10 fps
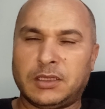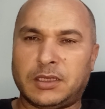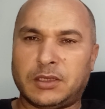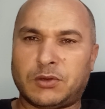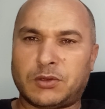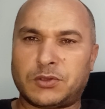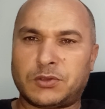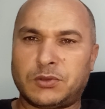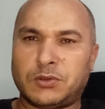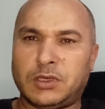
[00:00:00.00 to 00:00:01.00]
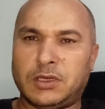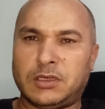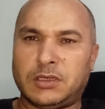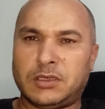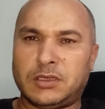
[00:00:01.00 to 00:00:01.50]
كيخرجوا
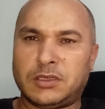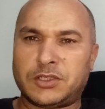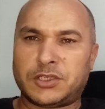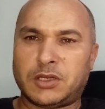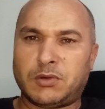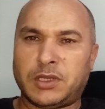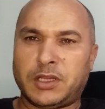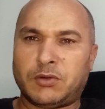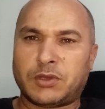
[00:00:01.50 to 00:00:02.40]
للشوارع